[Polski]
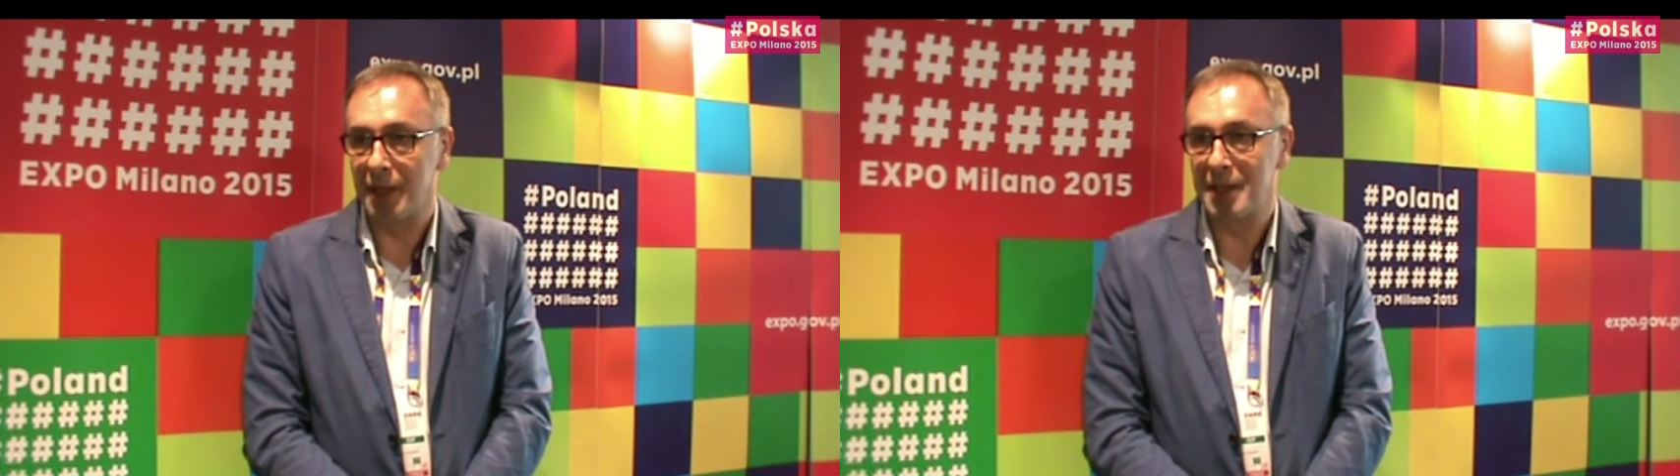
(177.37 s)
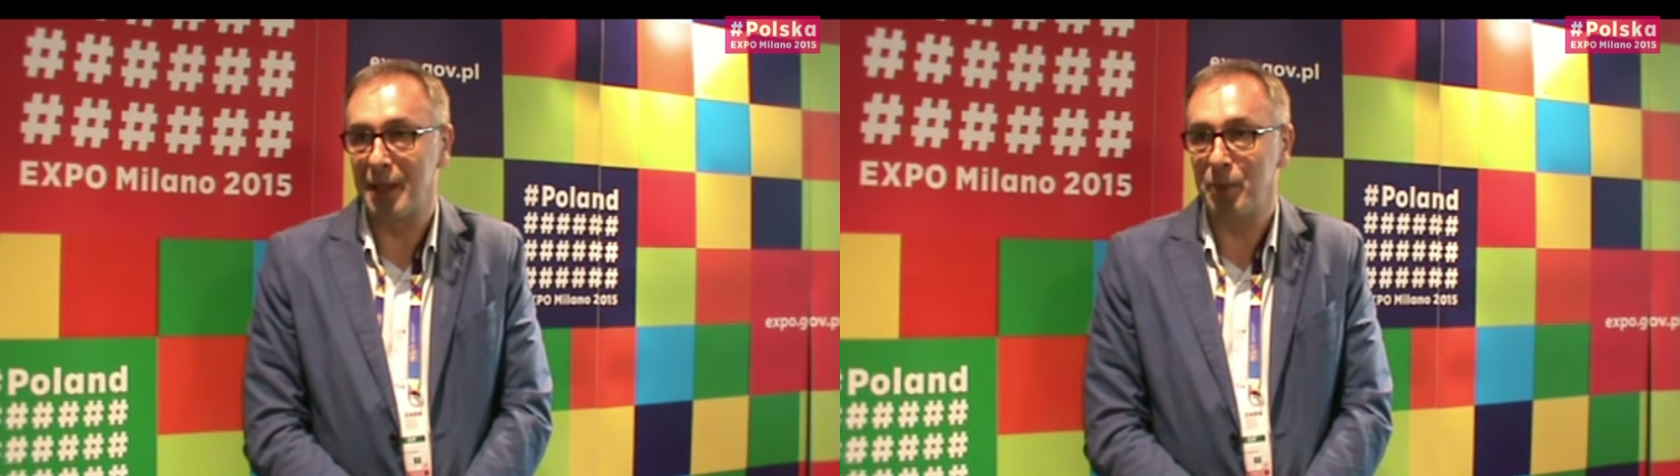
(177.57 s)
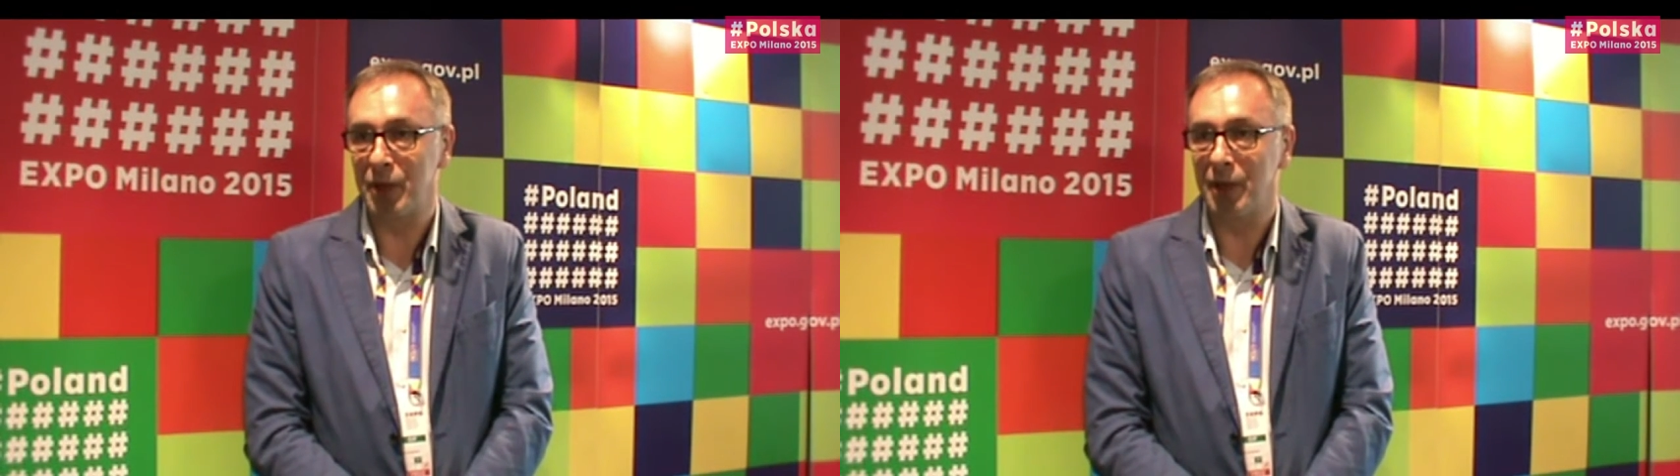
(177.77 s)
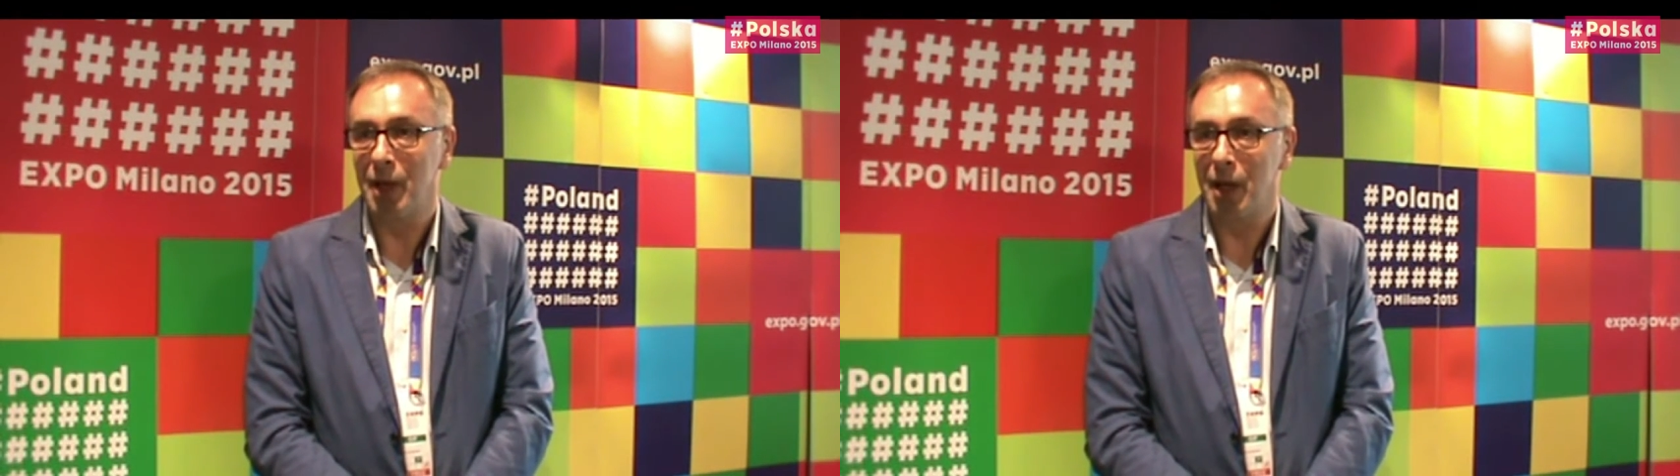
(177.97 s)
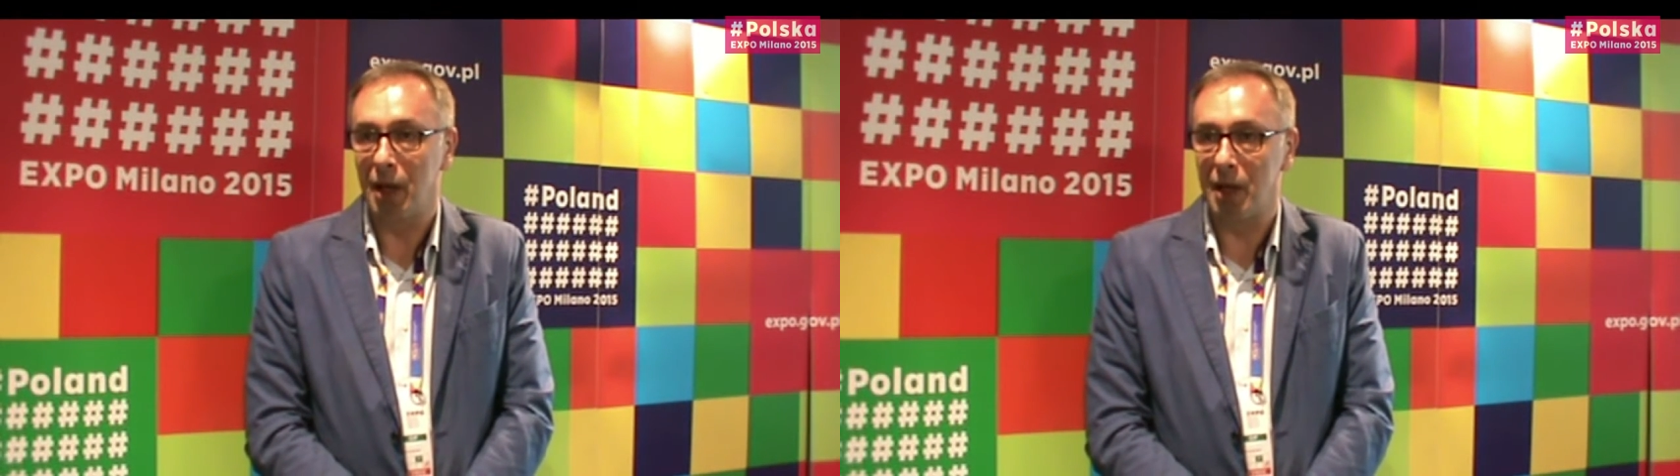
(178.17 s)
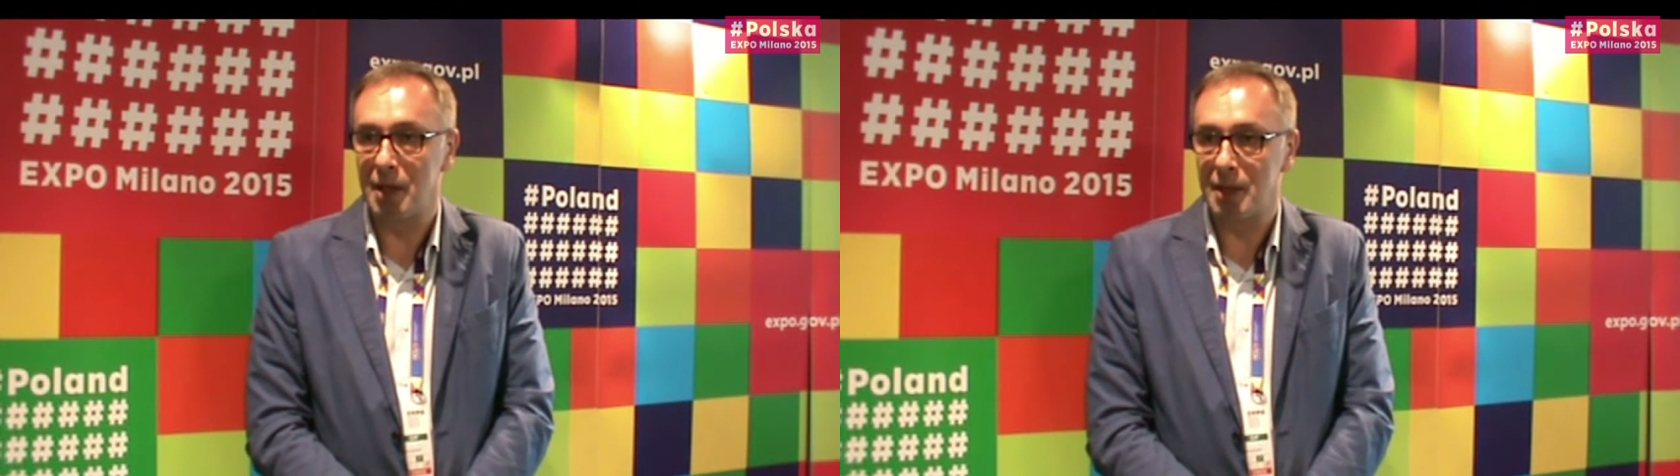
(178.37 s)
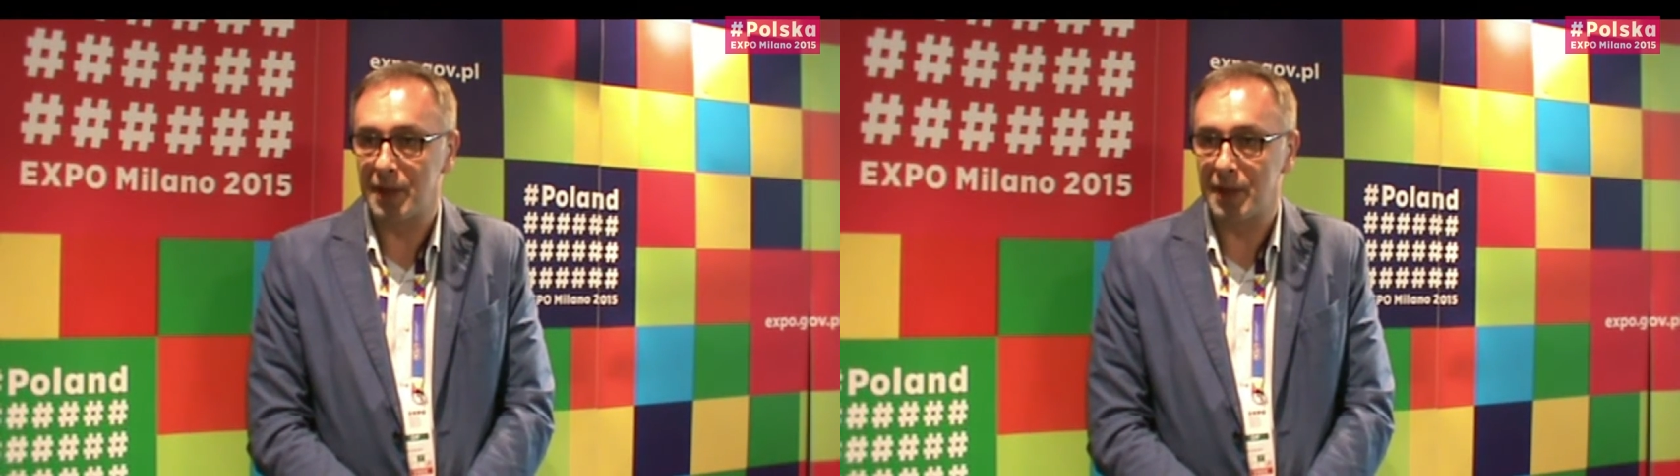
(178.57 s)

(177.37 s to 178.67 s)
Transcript: Następnie e,